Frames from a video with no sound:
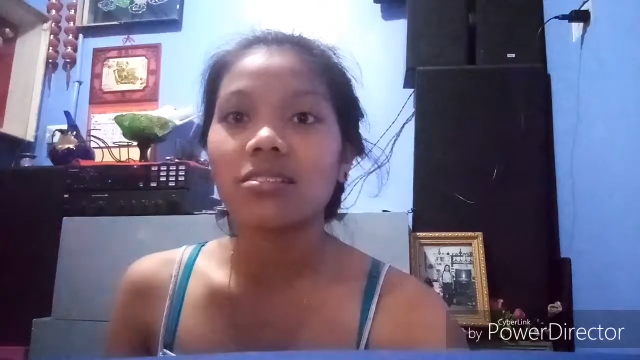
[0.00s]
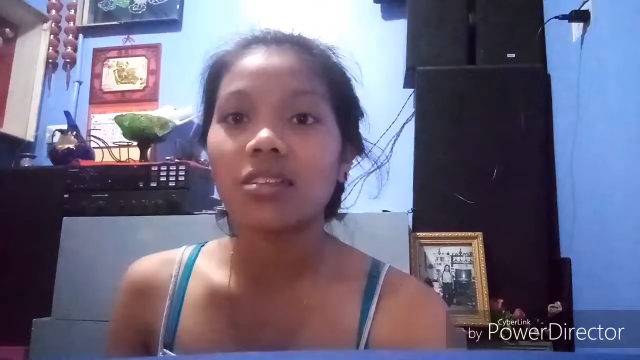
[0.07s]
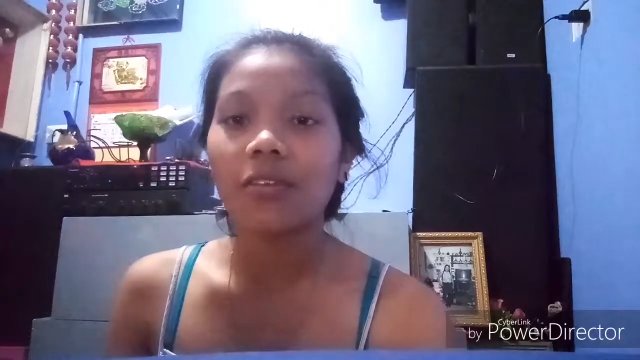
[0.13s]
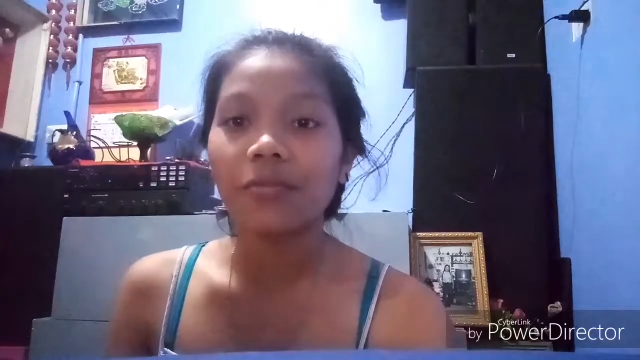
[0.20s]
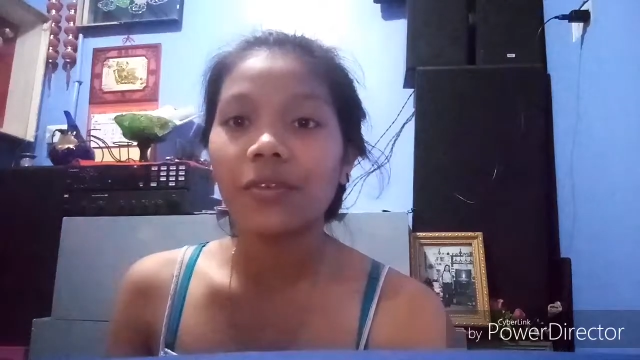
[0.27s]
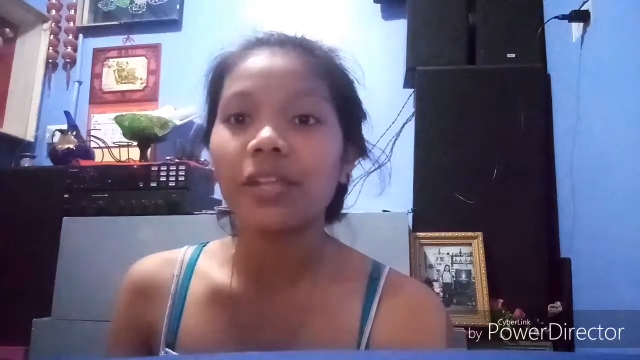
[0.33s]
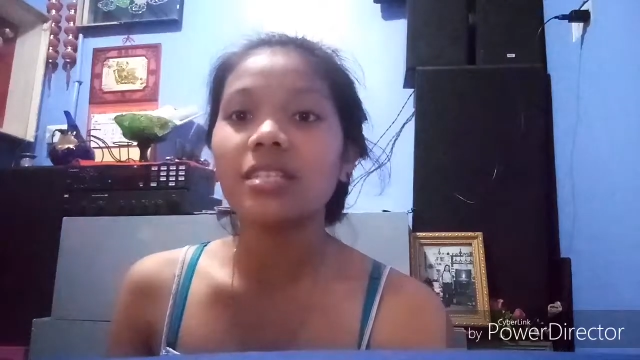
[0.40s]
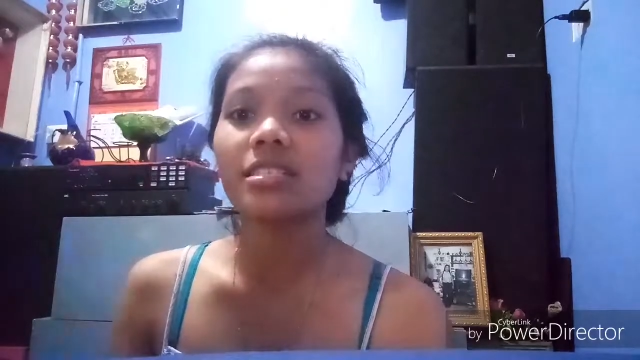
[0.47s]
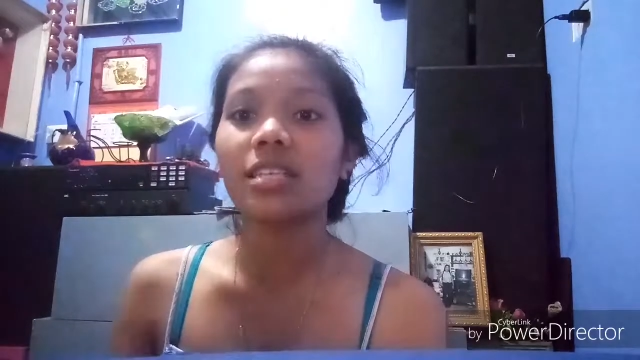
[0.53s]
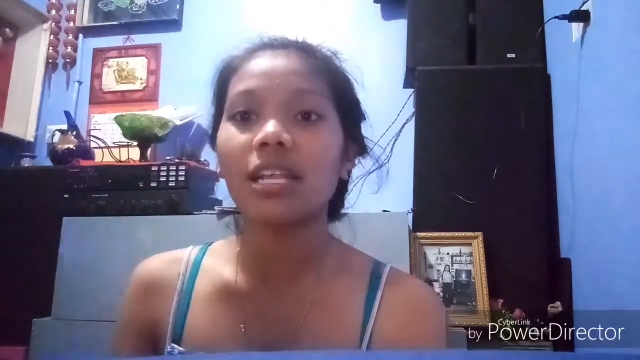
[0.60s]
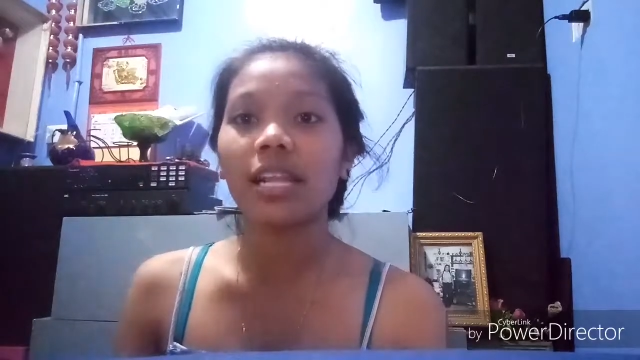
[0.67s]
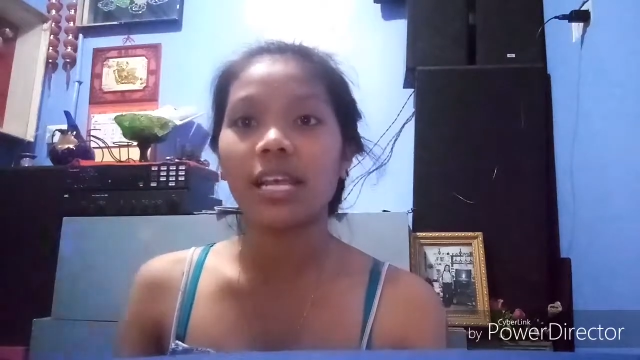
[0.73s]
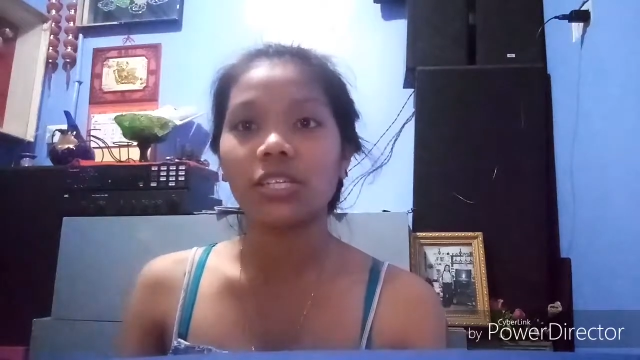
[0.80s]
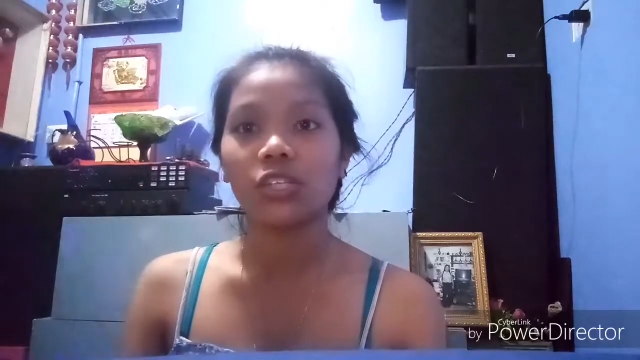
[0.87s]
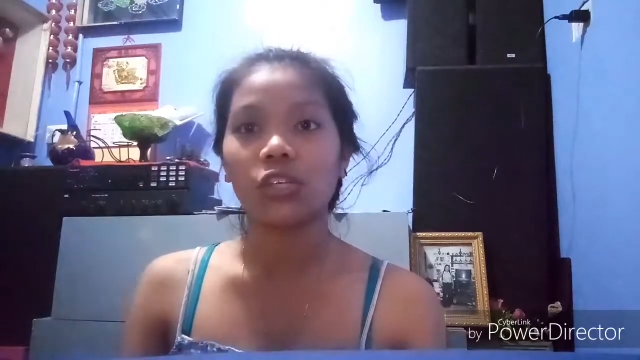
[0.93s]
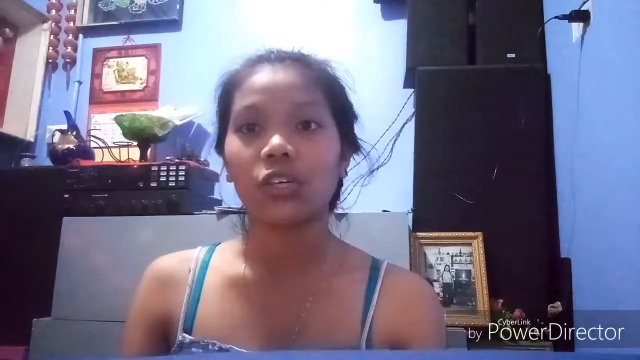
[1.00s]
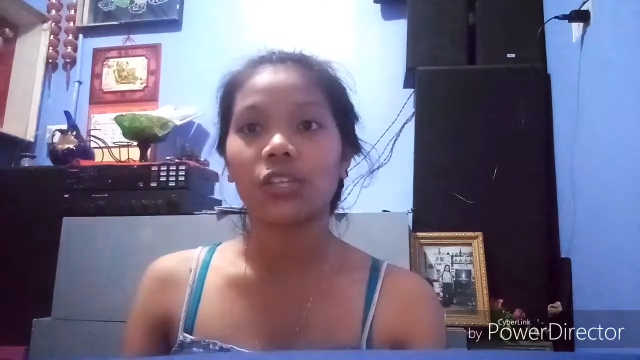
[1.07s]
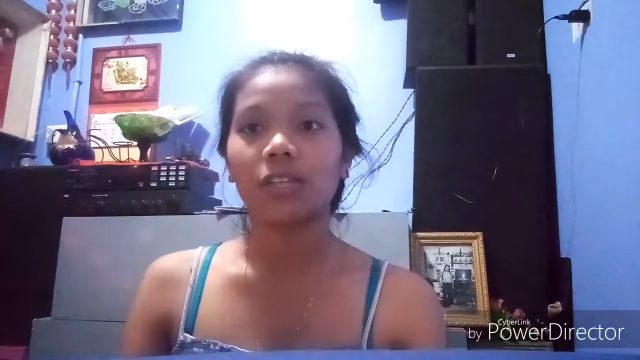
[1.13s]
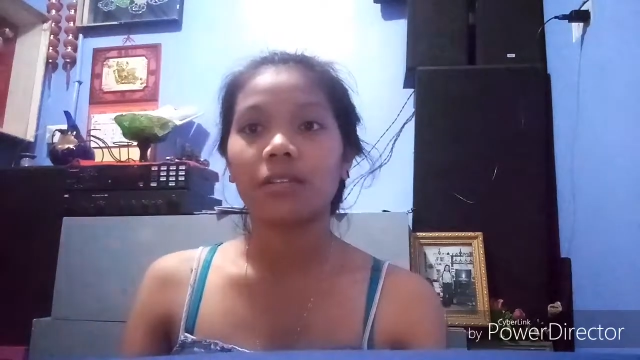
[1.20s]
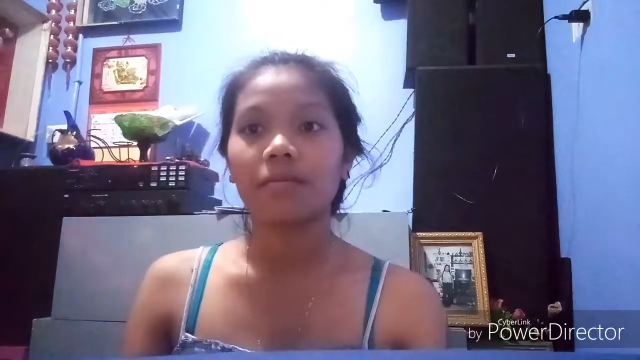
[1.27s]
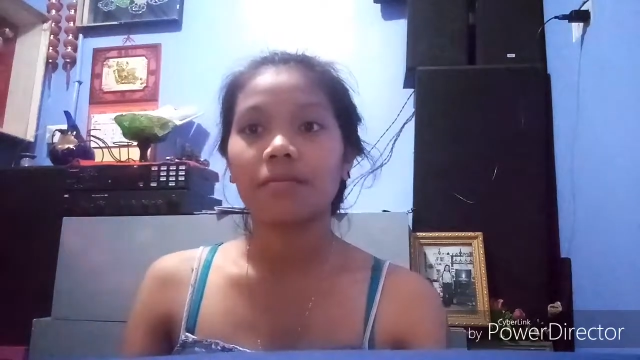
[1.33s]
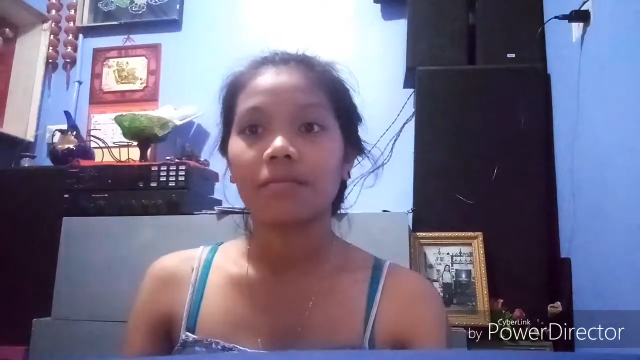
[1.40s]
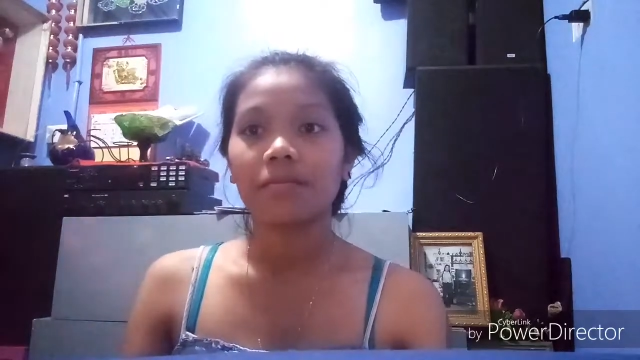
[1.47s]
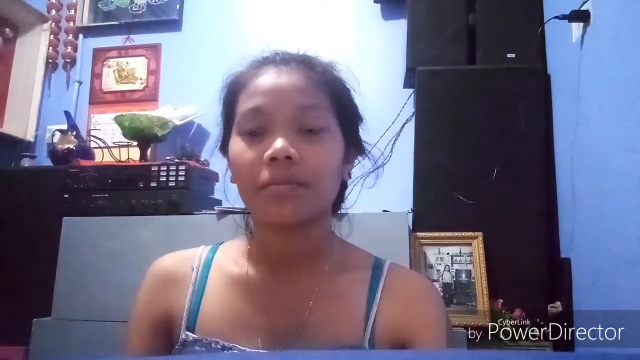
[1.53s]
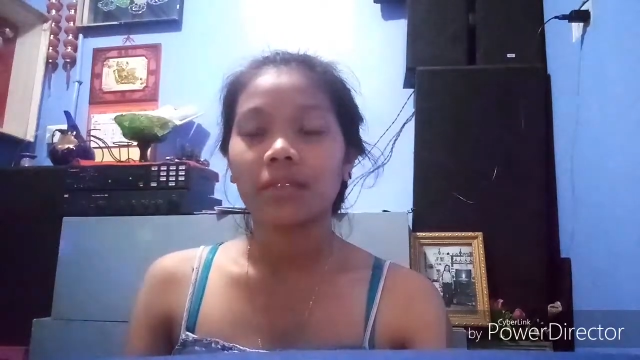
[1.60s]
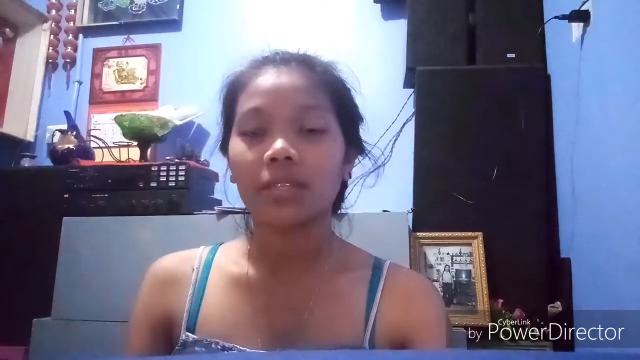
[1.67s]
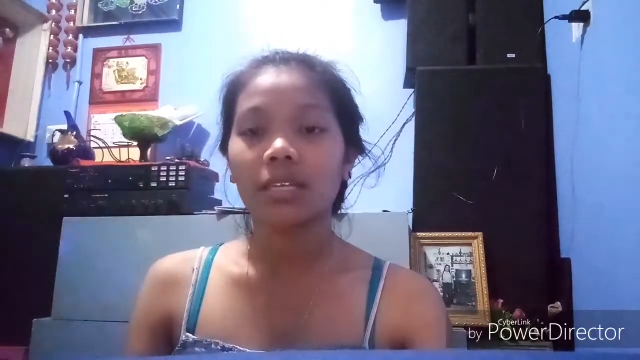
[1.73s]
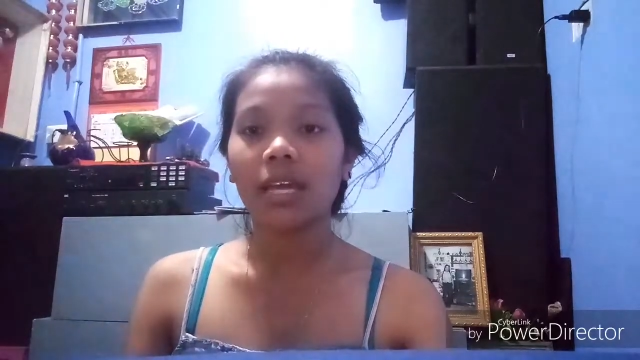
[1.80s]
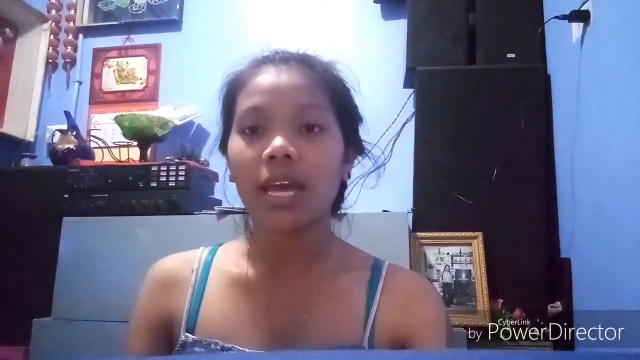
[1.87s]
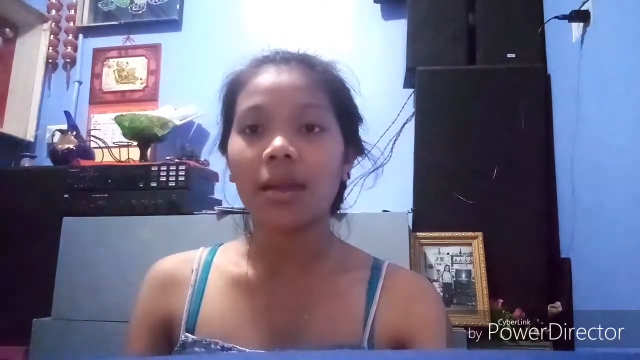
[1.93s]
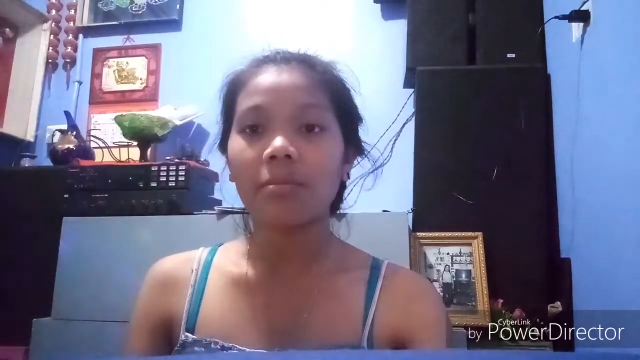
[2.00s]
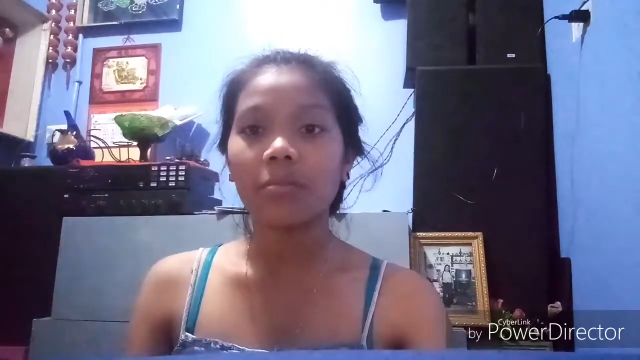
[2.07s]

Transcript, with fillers: software installation kaya